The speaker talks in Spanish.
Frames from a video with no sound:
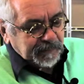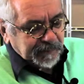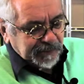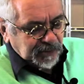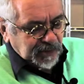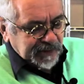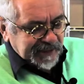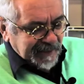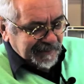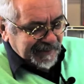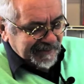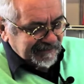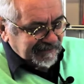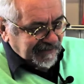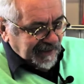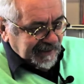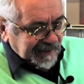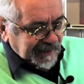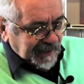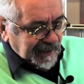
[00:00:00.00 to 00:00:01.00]
pues yo echaba en
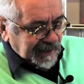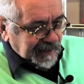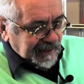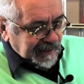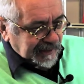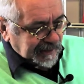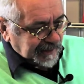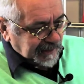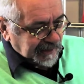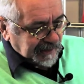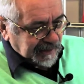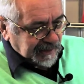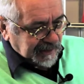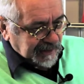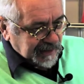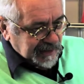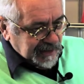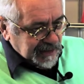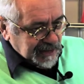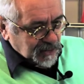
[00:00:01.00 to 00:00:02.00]
falta eh,
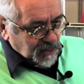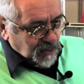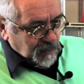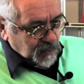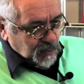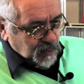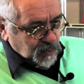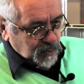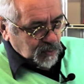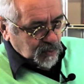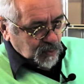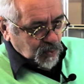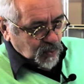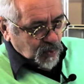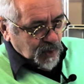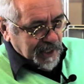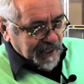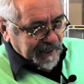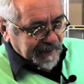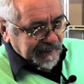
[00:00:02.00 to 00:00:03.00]
como un
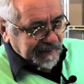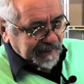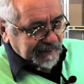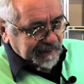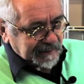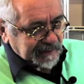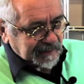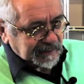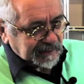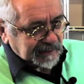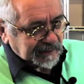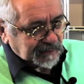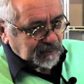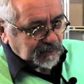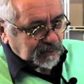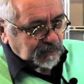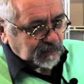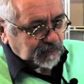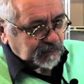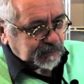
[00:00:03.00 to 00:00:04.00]
lugar,
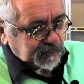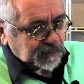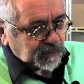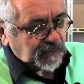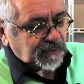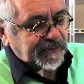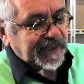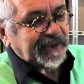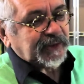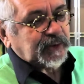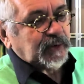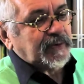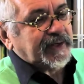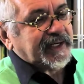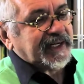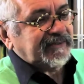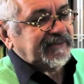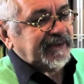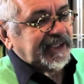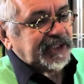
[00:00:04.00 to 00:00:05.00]
un, centro de
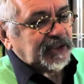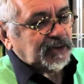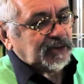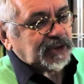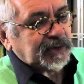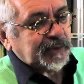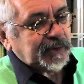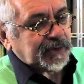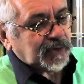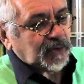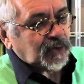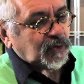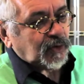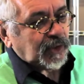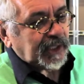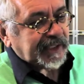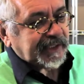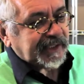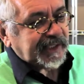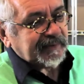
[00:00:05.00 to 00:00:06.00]
reflexión, sobre todo
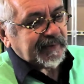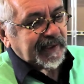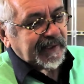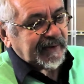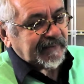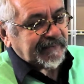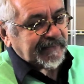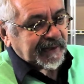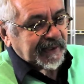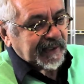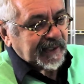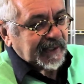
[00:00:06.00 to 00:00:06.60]
colectiva. Es decir,